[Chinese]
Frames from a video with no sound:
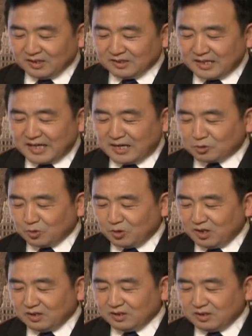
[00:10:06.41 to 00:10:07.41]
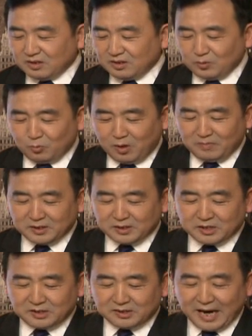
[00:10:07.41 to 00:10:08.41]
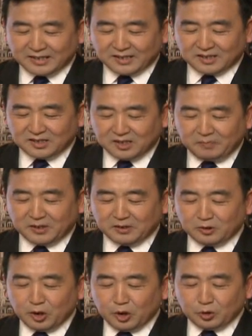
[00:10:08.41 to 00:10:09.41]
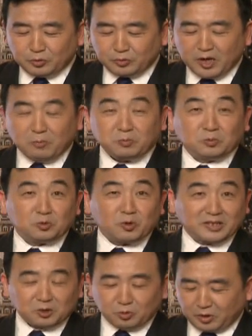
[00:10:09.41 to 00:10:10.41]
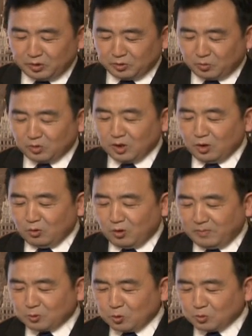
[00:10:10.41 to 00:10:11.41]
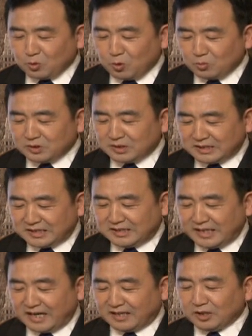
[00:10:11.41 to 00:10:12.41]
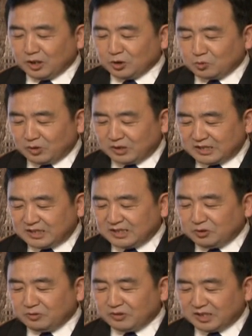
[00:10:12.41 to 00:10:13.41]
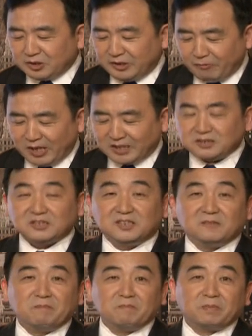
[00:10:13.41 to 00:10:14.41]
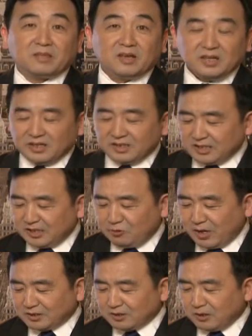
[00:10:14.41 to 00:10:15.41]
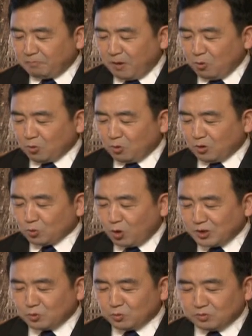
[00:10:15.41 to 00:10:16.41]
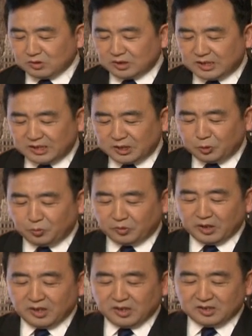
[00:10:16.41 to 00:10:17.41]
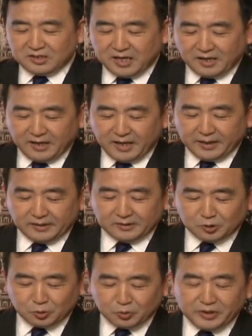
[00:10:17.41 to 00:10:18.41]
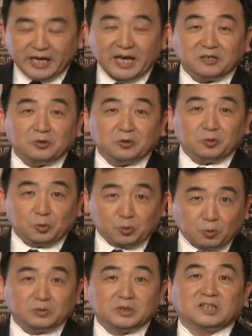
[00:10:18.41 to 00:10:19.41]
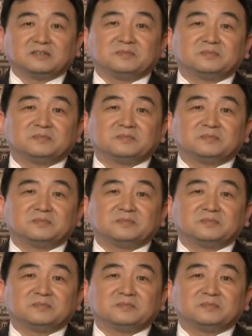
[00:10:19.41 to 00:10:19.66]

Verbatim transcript: 他讲说，我们时代的和平需要不断的推动我们共同信念所基于的原则。这个原则包括宽容、机遇、人类尊严与公正。